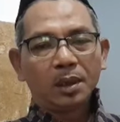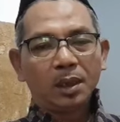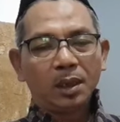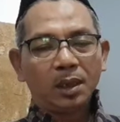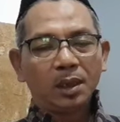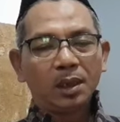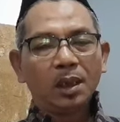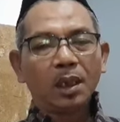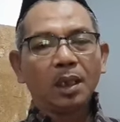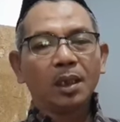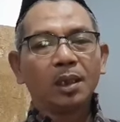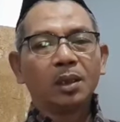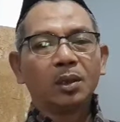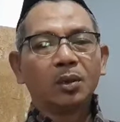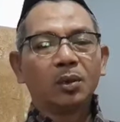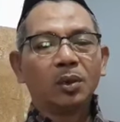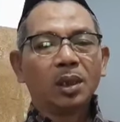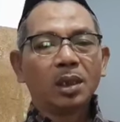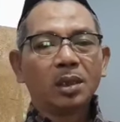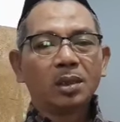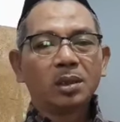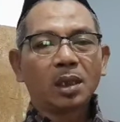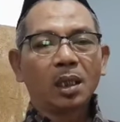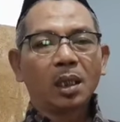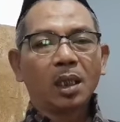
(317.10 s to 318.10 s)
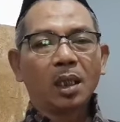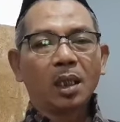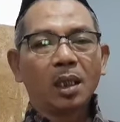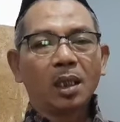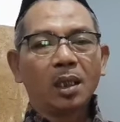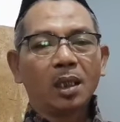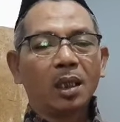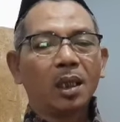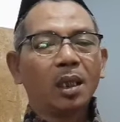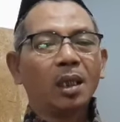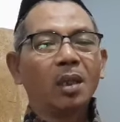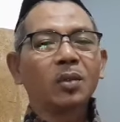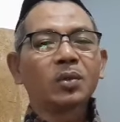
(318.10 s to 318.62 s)
Inilah Indonesia
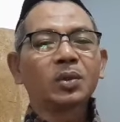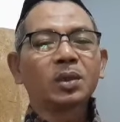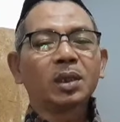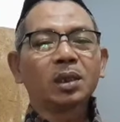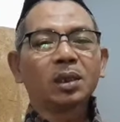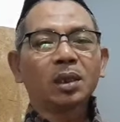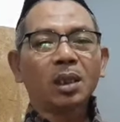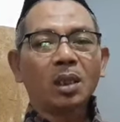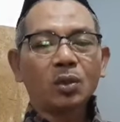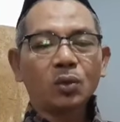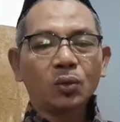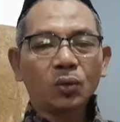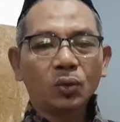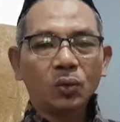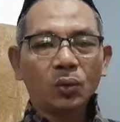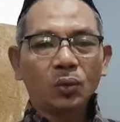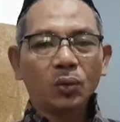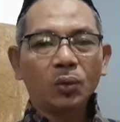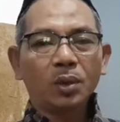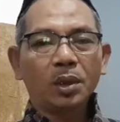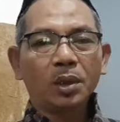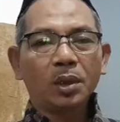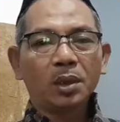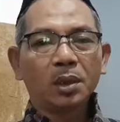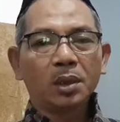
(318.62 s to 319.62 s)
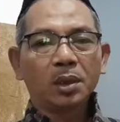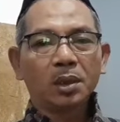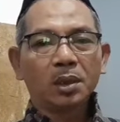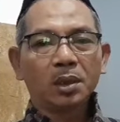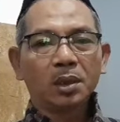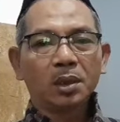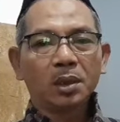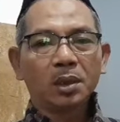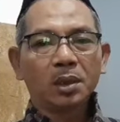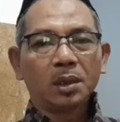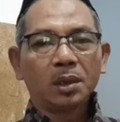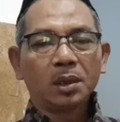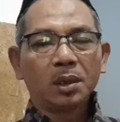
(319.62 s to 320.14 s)
yang harus kita syukuri
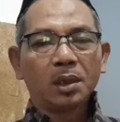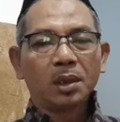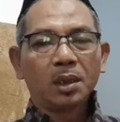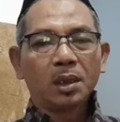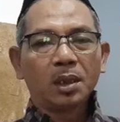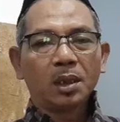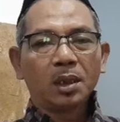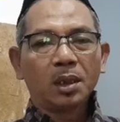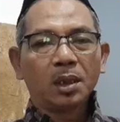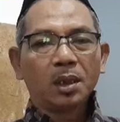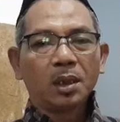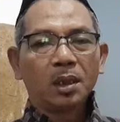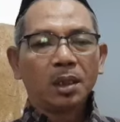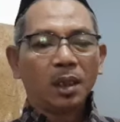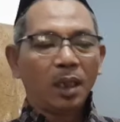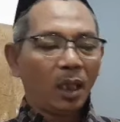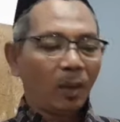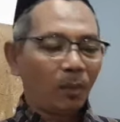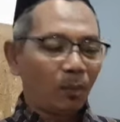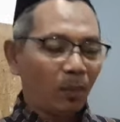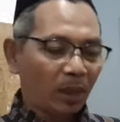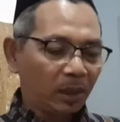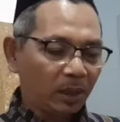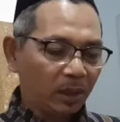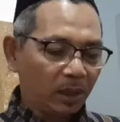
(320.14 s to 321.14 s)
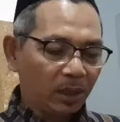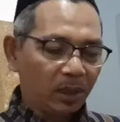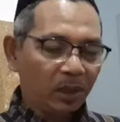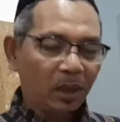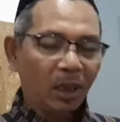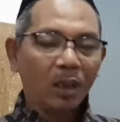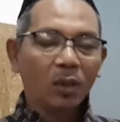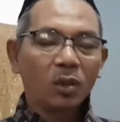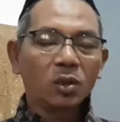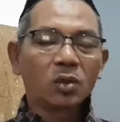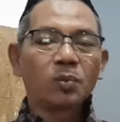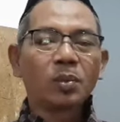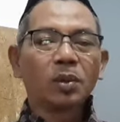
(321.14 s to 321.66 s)
nikmat ini
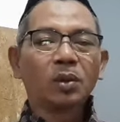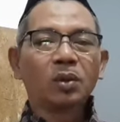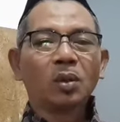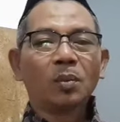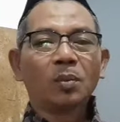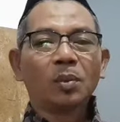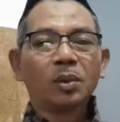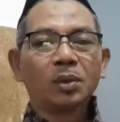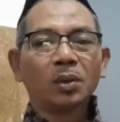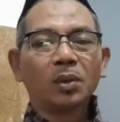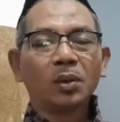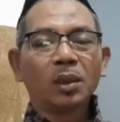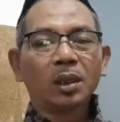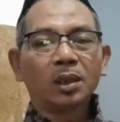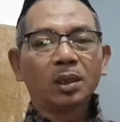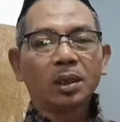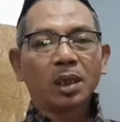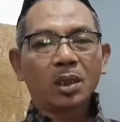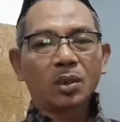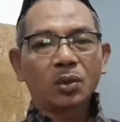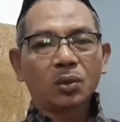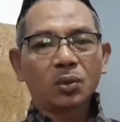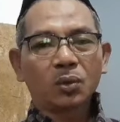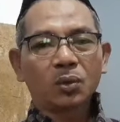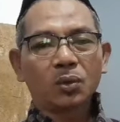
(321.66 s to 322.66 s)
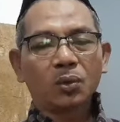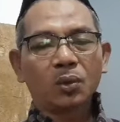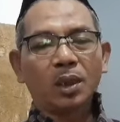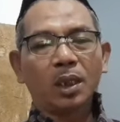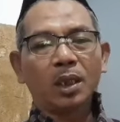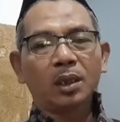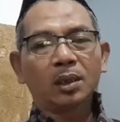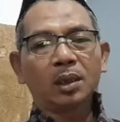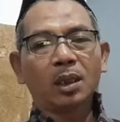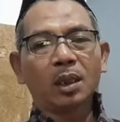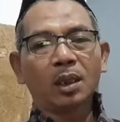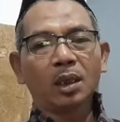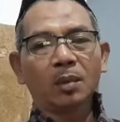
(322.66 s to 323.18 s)
harus betul-betul kita
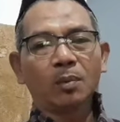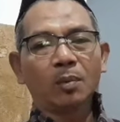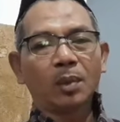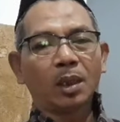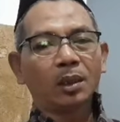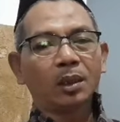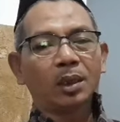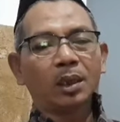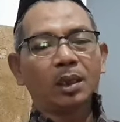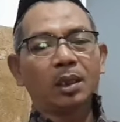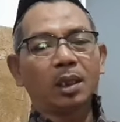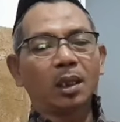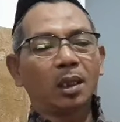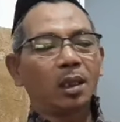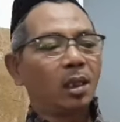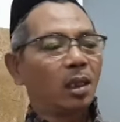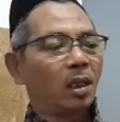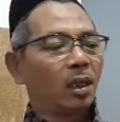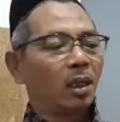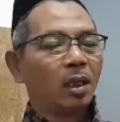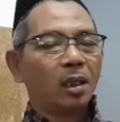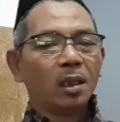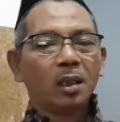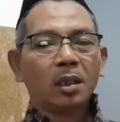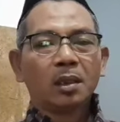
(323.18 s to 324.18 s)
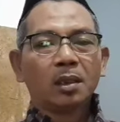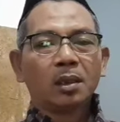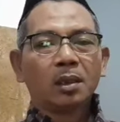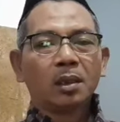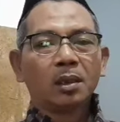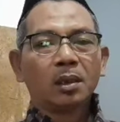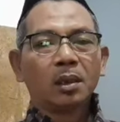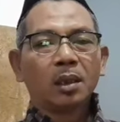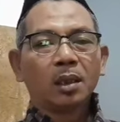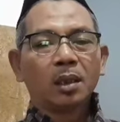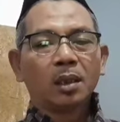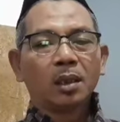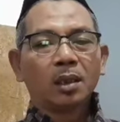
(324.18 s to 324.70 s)
syukuri, kita nikmati karena
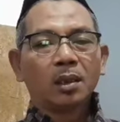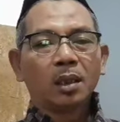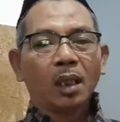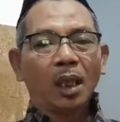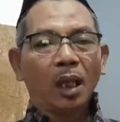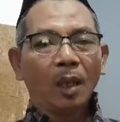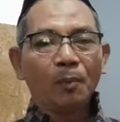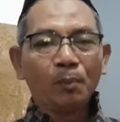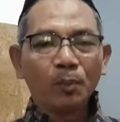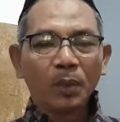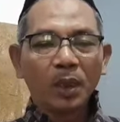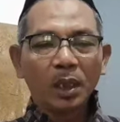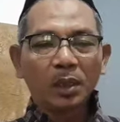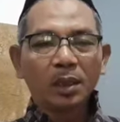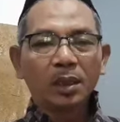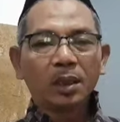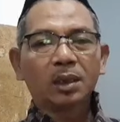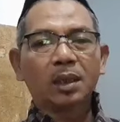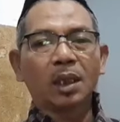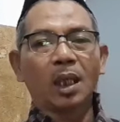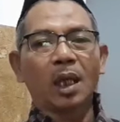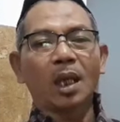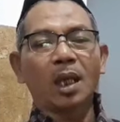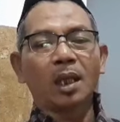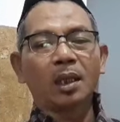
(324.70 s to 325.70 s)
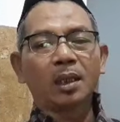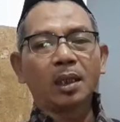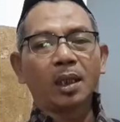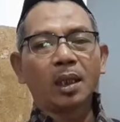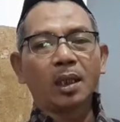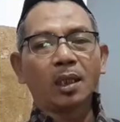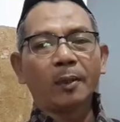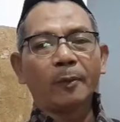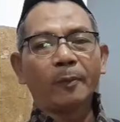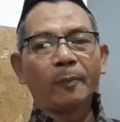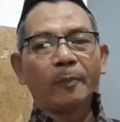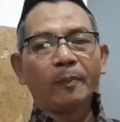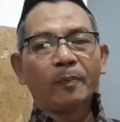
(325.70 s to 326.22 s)
hampir tidak
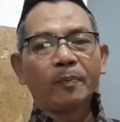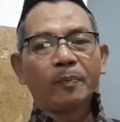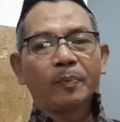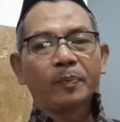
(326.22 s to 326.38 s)
ada